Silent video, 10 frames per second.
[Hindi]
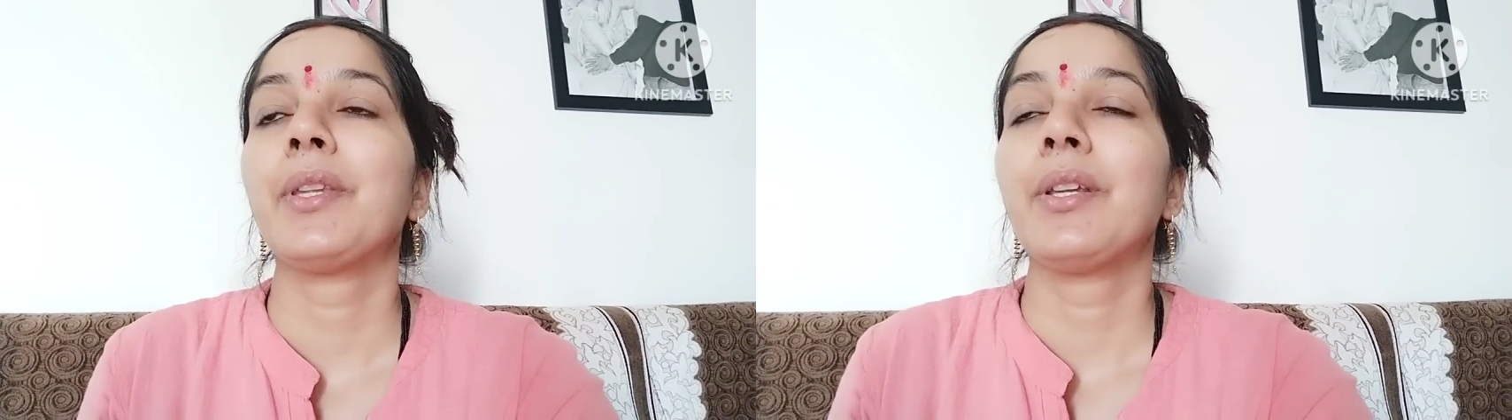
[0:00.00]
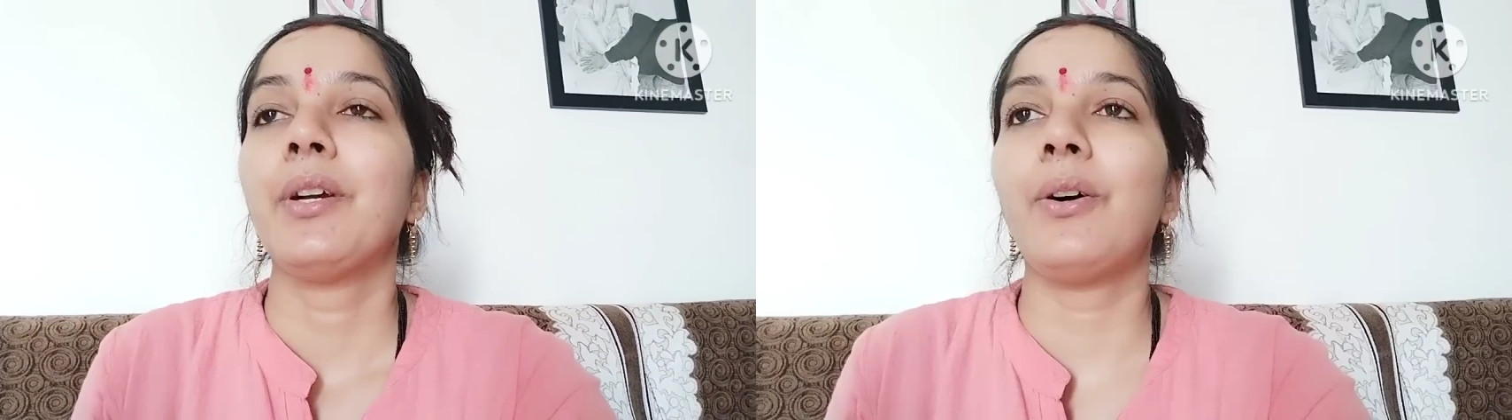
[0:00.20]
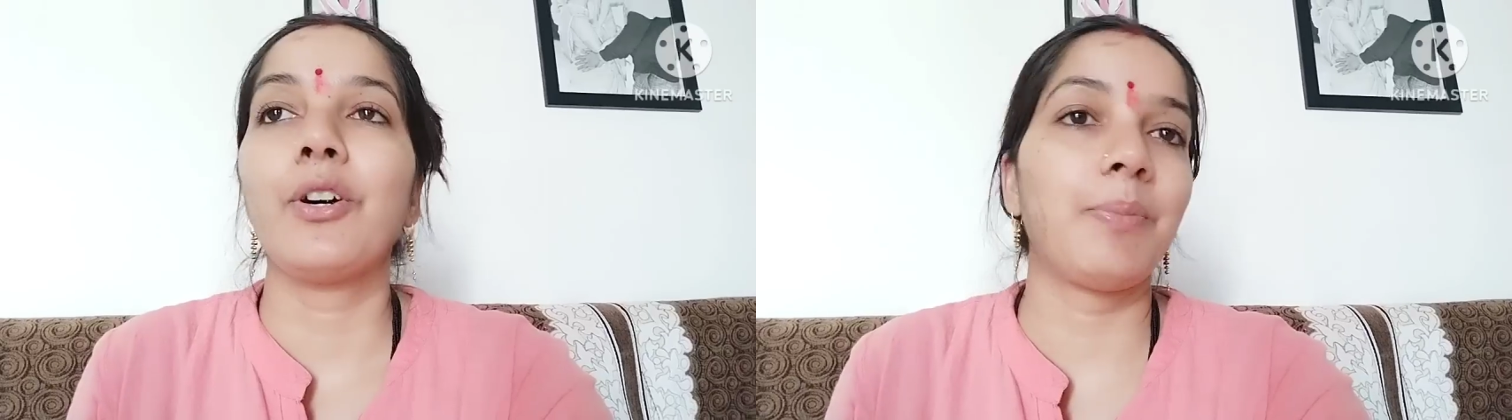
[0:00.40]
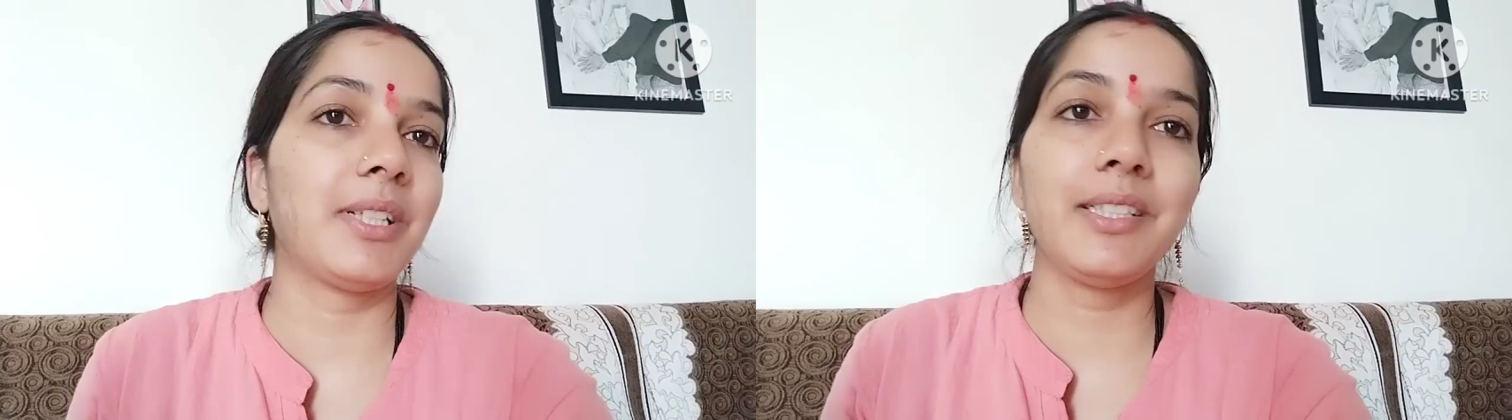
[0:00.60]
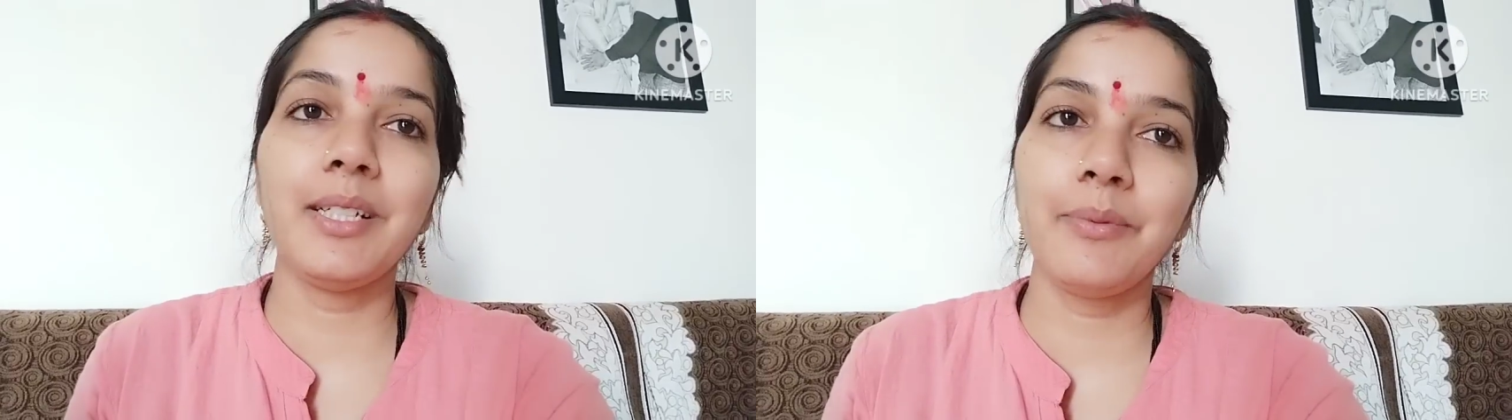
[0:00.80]
और
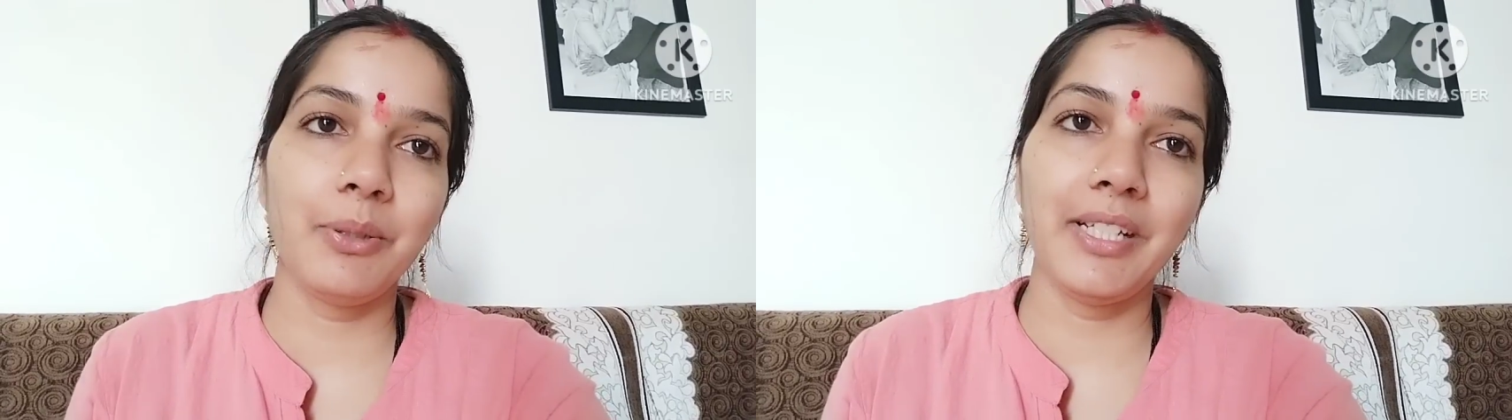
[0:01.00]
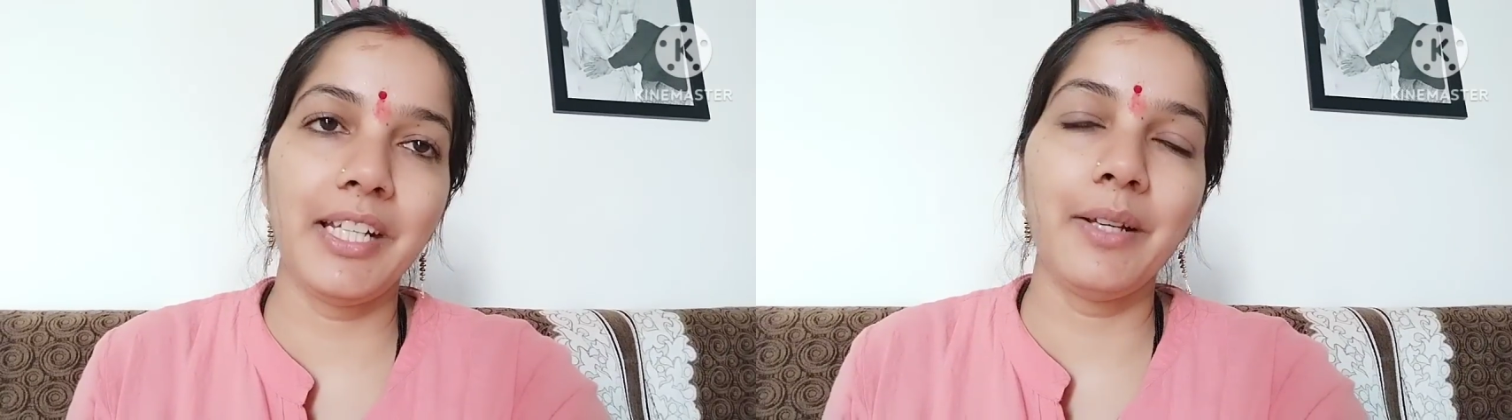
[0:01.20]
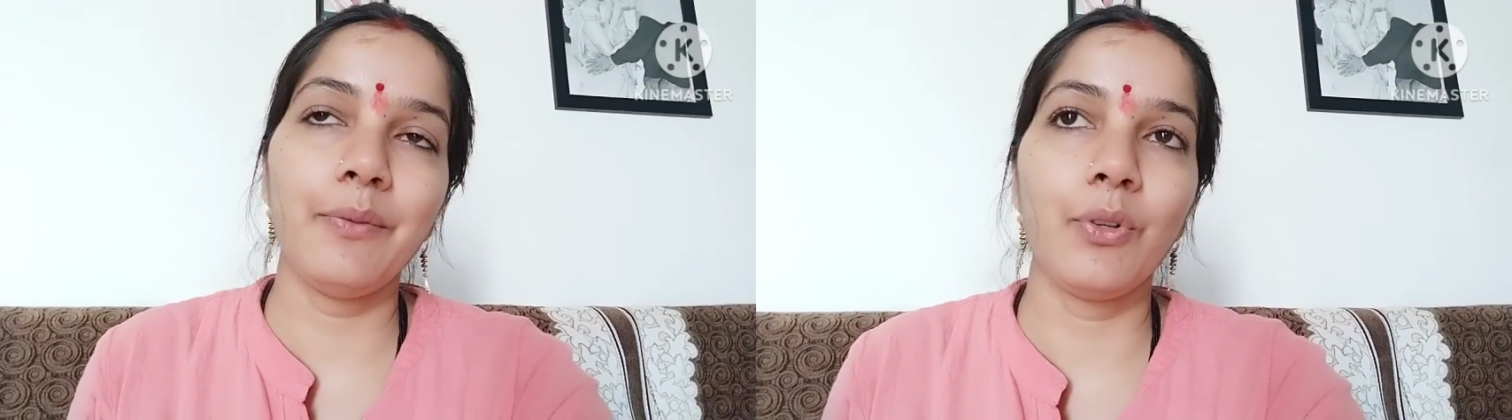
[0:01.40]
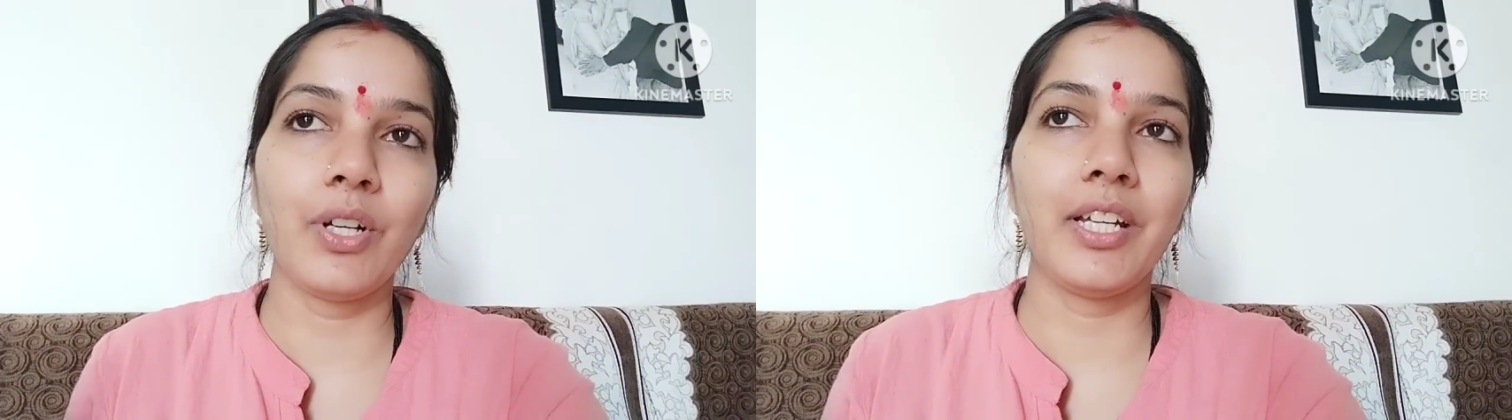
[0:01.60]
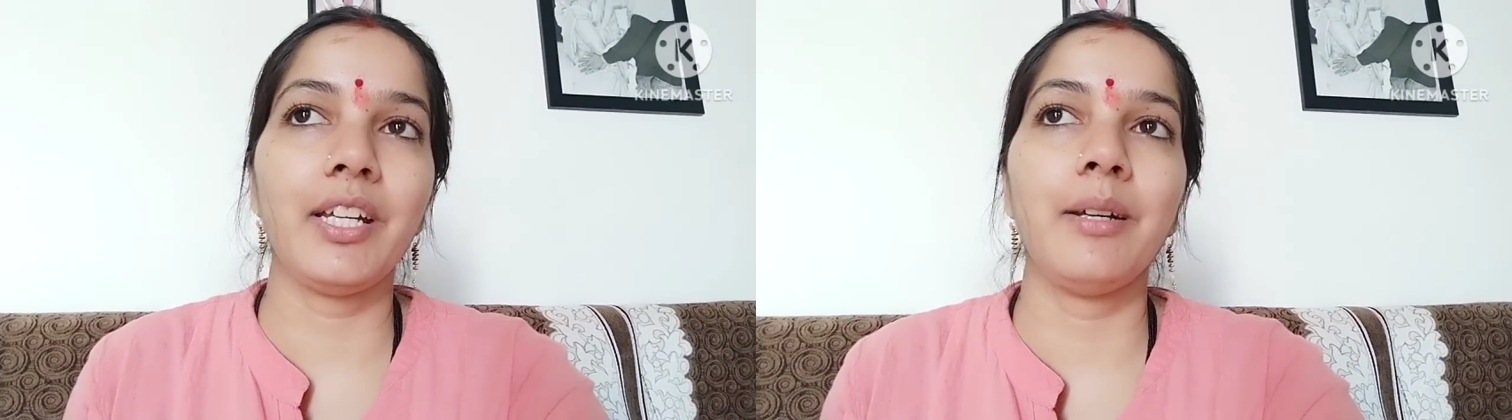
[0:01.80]
पतिदेव जी भी नहीं है वो गए
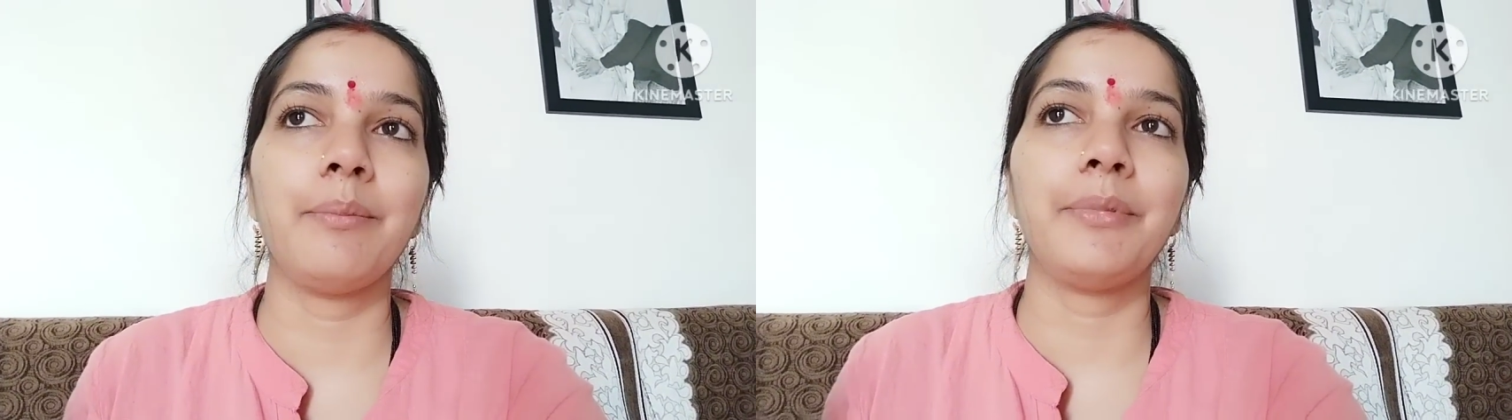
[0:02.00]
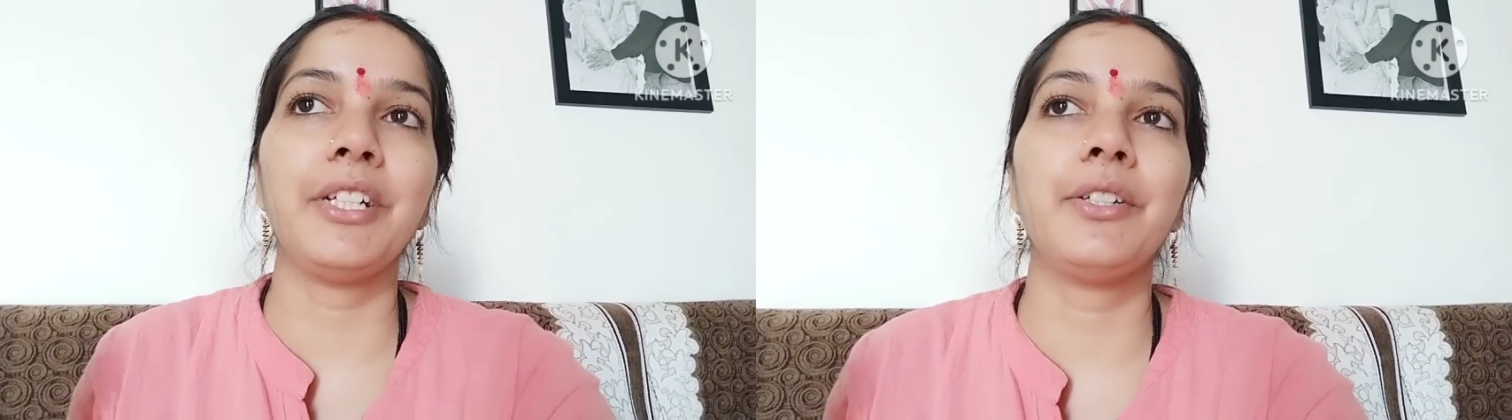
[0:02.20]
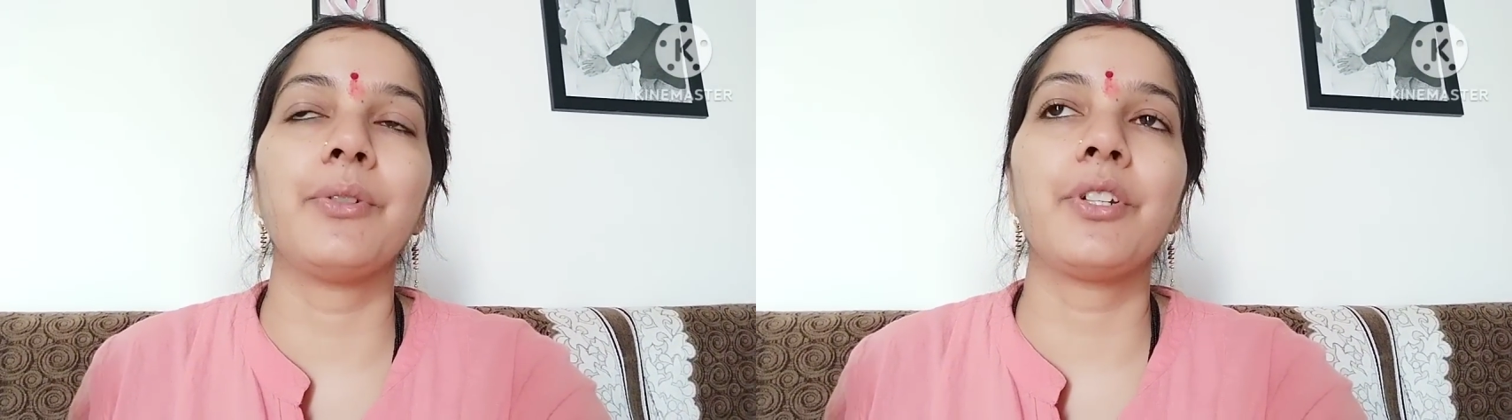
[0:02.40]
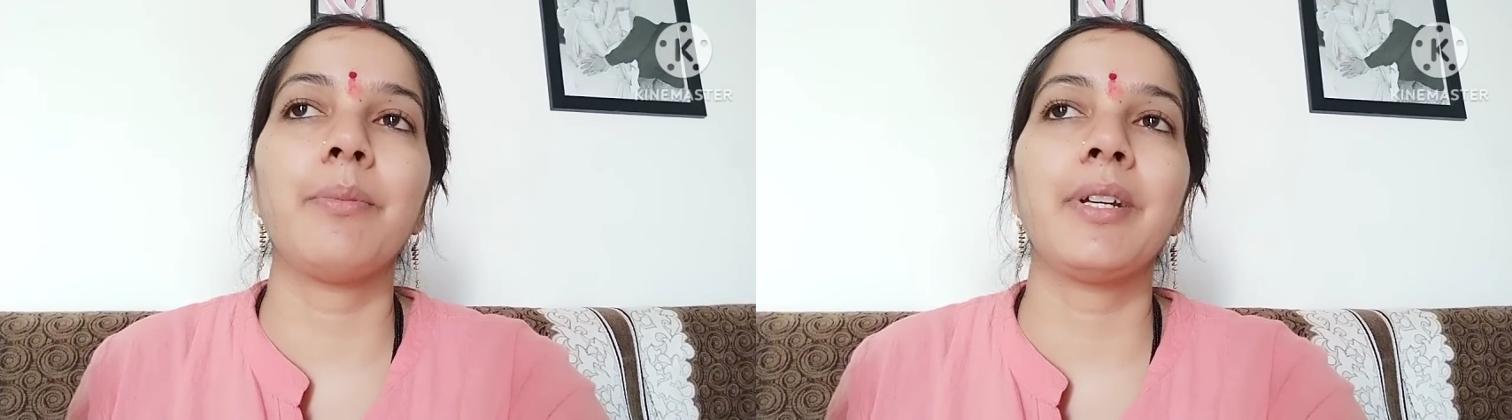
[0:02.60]
हैं अपनी ड्यूटी पे